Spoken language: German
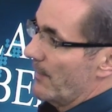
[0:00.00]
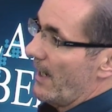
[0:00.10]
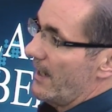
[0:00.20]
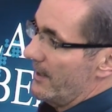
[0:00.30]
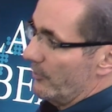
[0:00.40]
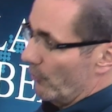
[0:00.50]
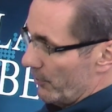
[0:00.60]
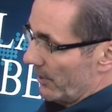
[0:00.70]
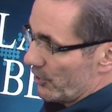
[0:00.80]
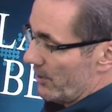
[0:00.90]
bei allen
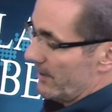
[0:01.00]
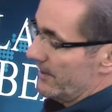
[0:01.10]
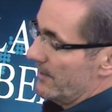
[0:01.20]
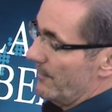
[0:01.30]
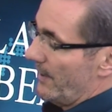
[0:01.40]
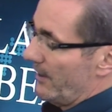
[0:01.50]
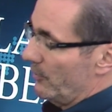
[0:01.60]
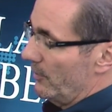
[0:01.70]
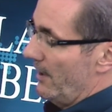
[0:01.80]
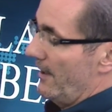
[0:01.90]
unterschiedlichen Meinungen.